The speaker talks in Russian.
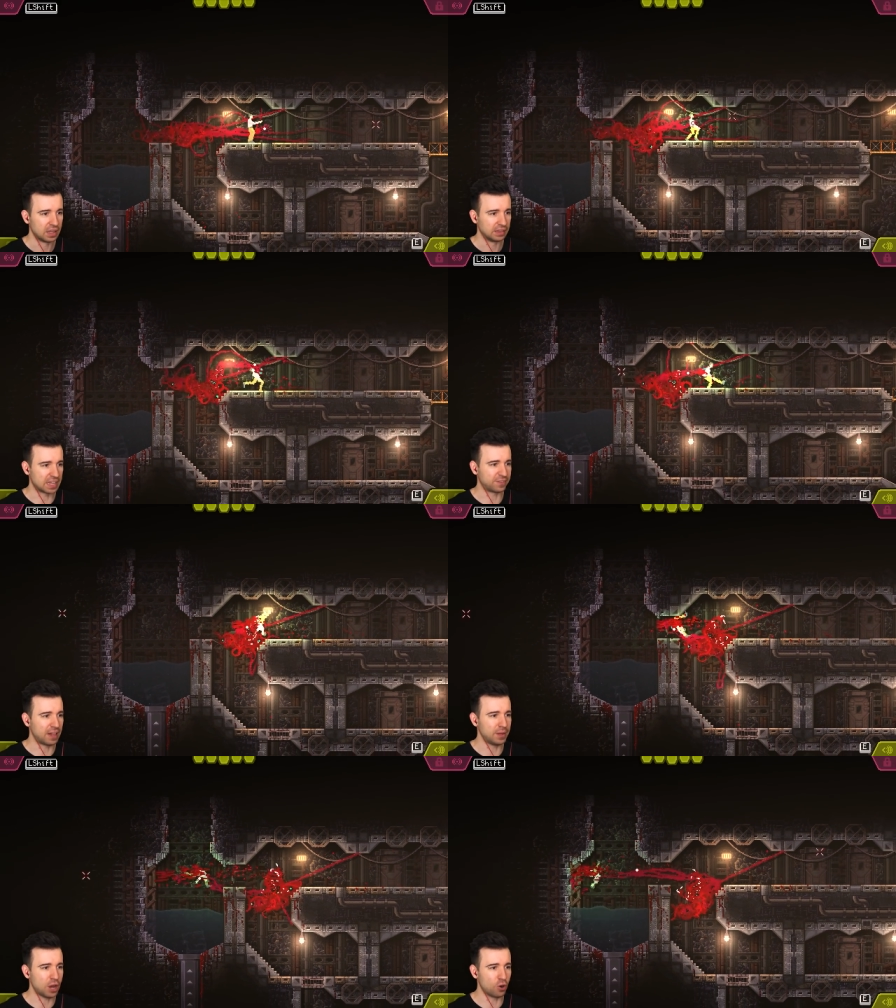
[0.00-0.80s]

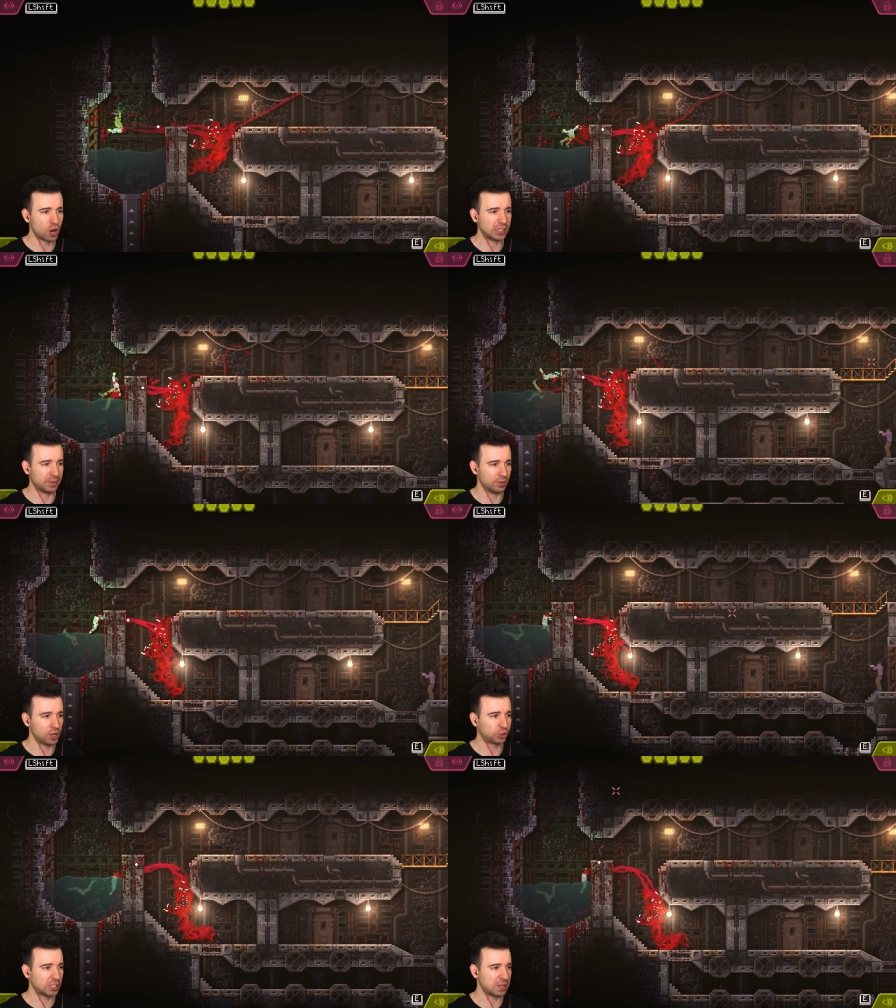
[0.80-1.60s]
Назвал меня уродом? Но
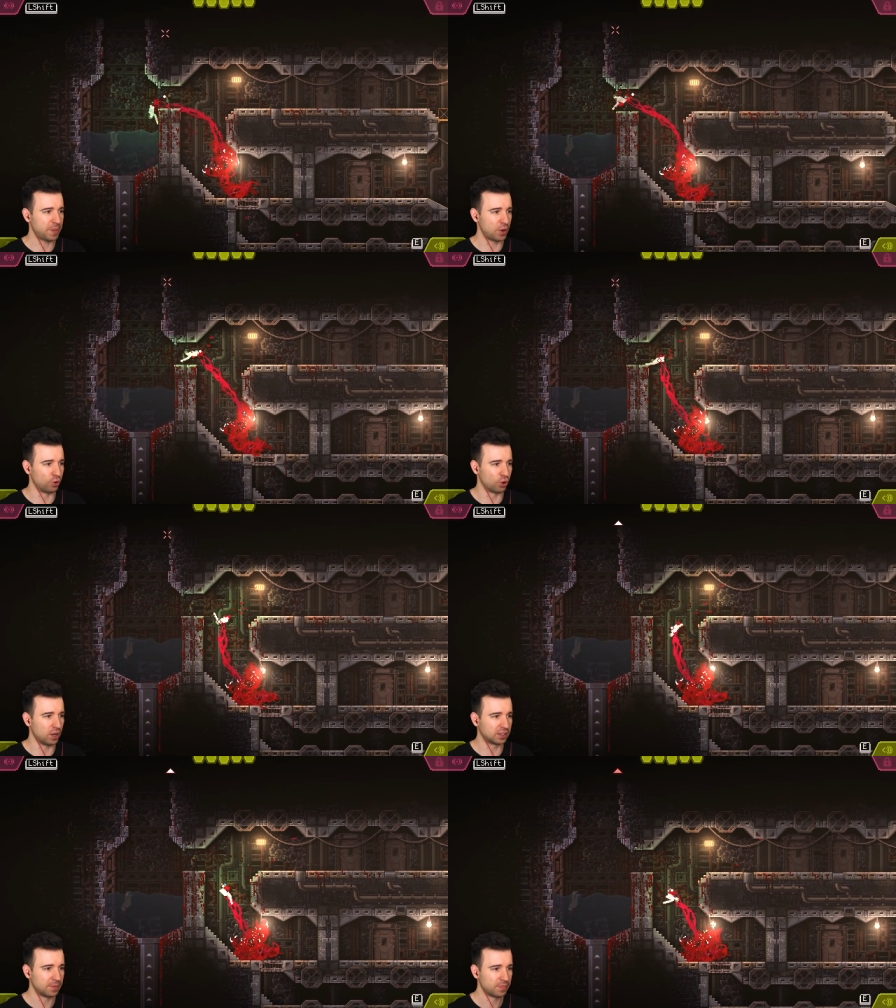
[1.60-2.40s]
ну, кто теперь
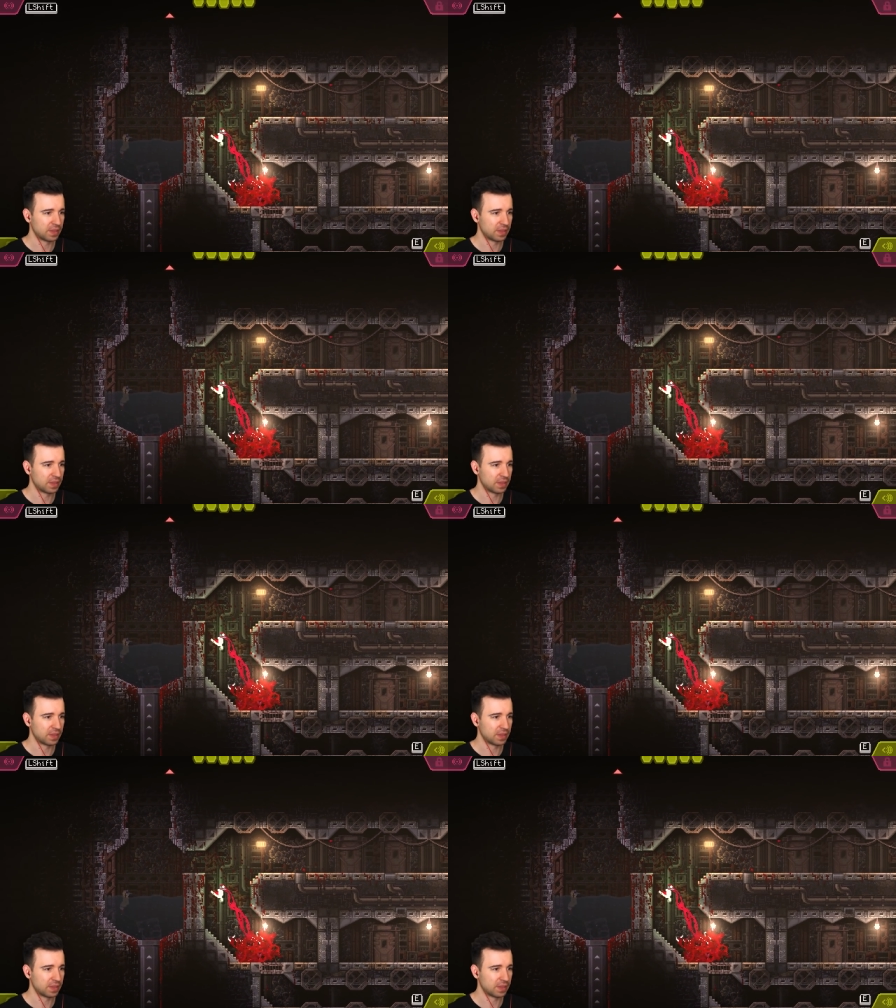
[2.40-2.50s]
урод?